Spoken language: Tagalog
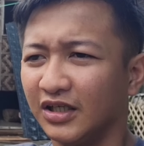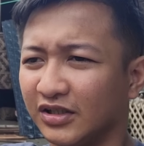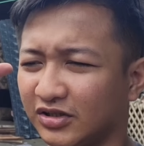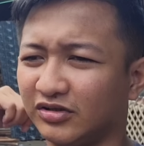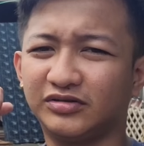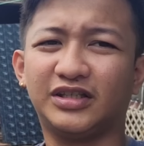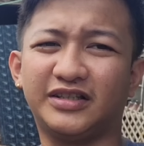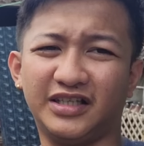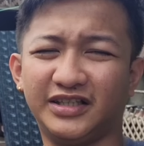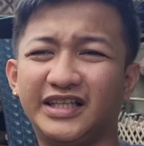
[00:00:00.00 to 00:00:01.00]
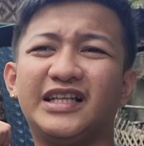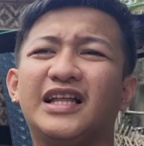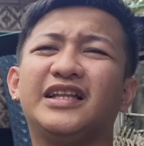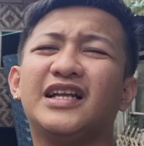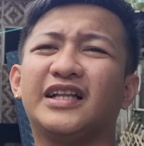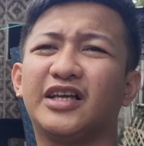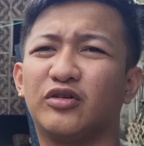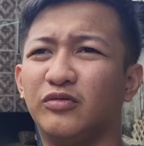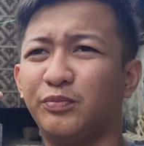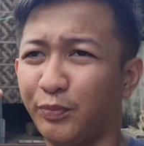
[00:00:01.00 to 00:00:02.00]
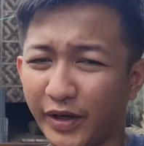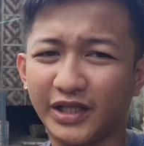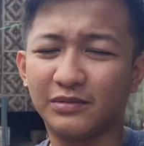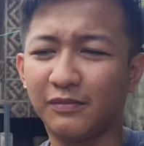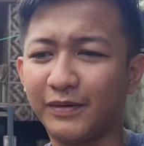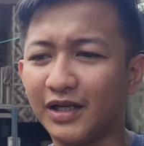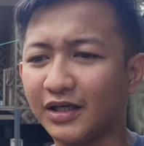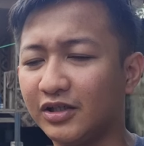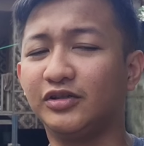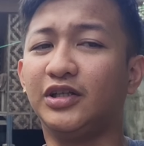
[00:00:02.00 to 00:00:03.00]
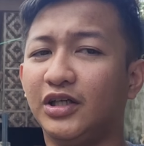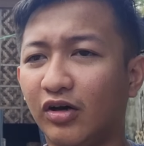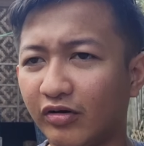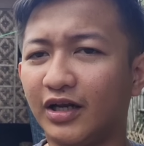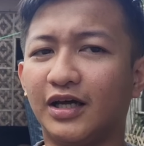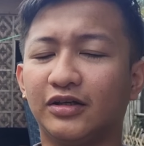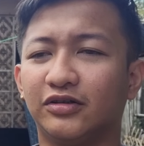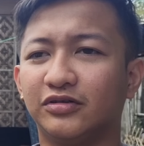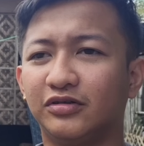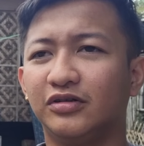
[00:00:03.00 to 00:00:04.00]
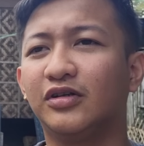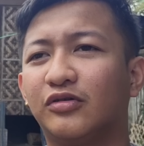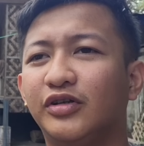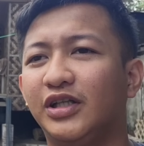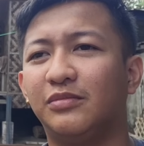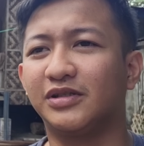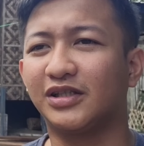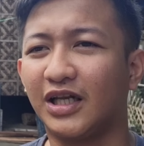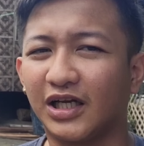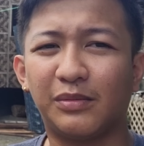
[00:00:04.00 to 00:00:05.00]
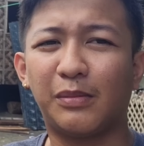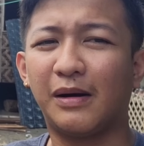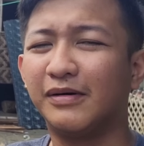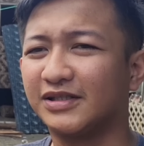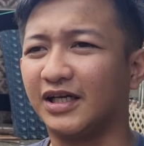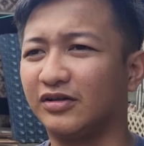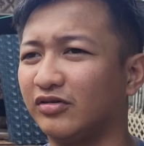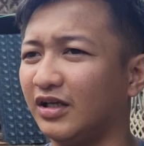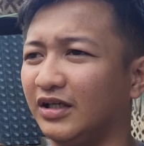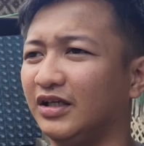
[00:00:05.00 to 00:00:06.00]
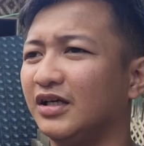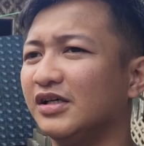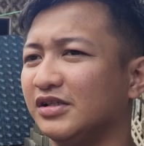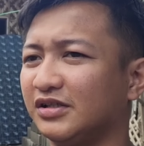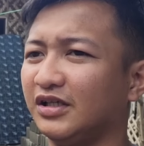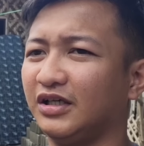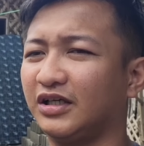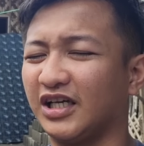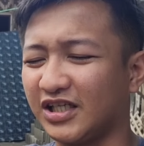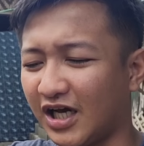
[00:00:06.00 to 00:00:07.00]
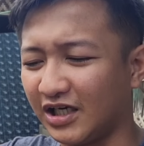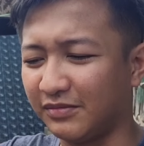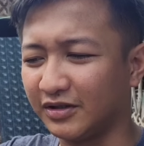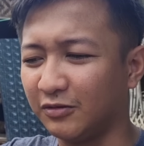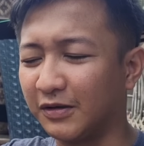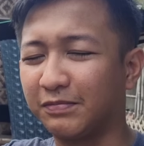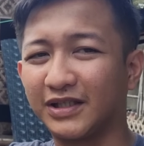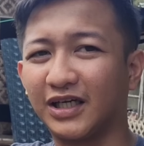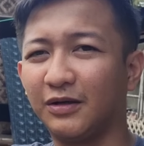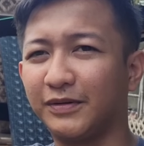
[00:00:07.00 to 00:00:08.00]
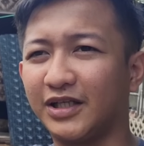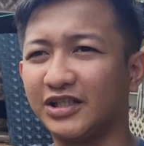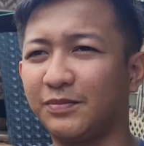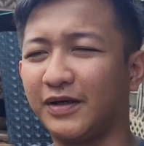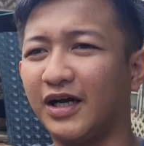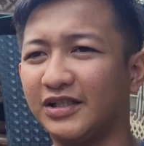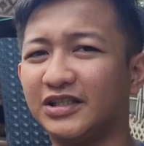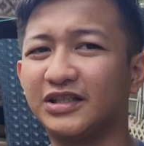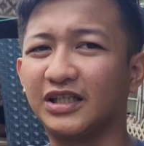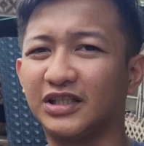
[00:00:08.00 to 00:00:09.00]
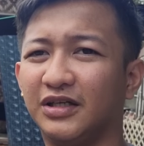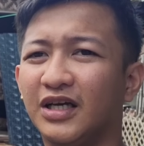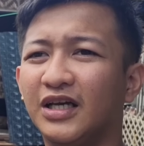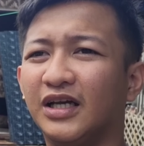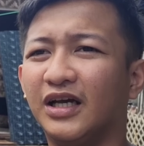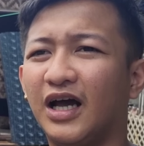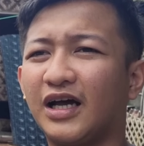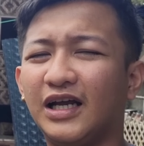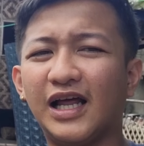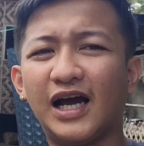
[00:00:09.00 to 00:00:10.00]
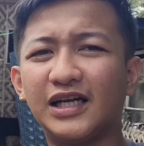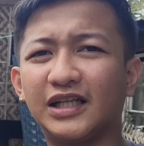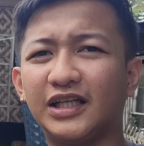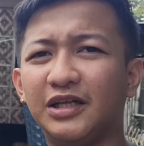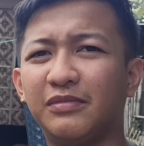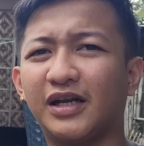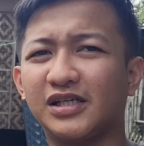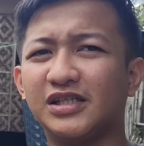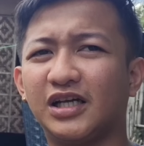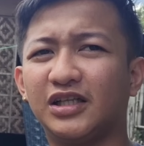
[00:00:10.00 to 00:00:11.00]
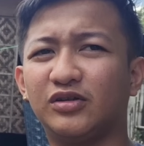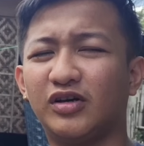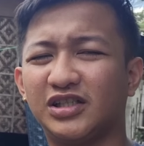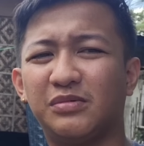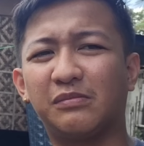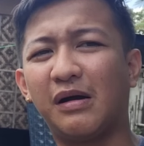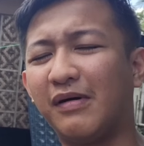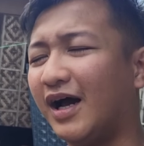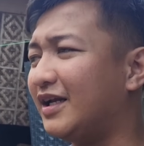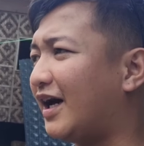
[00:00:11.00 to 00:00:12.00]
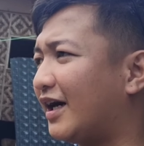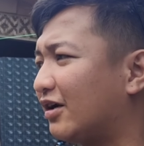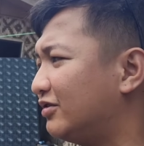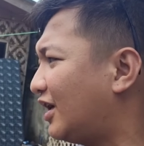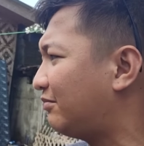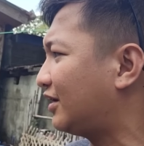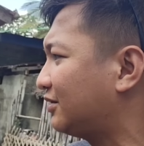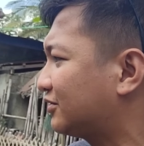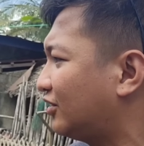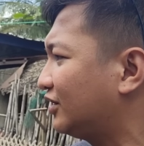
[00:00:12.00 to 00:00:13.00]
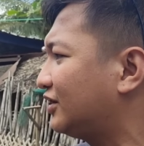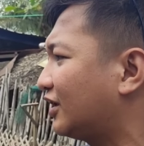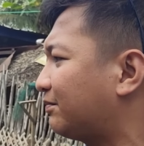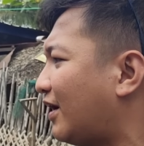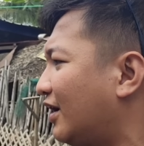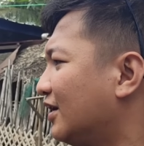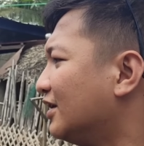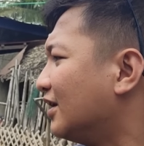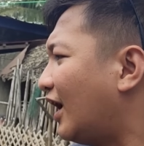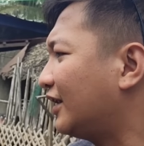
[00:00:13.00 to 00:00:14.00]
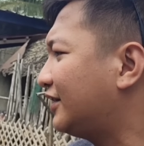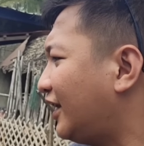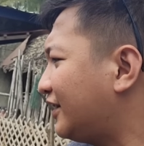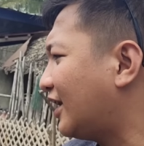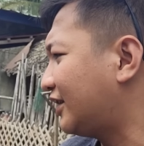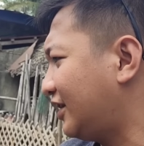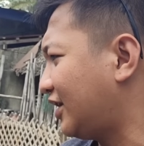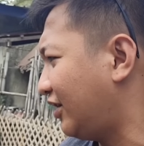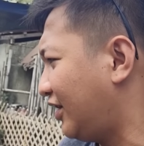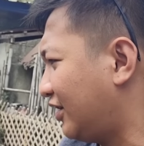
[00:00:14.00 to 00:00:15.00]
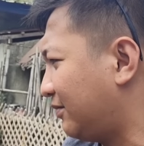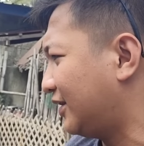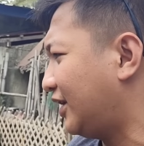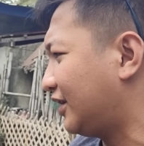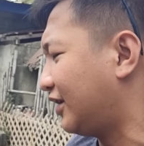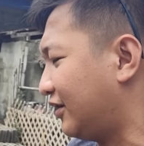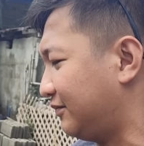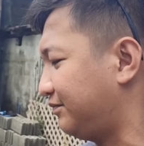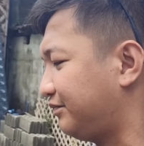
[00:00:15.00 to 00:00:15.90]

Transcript: So, titingnan din natin kung pwede naman palang ganun, di okay lang yon no? Kung hindi naman siya talaga mababasa, totally. Di, kesa nga naman daw magpatagal pa tayo sa pag-aasinta kasi ang kailangan natin ay marash natin to kasi magmamahal na araw na, mga team solid nget pa. Ang date natin ngayon, ano bang date ngayon?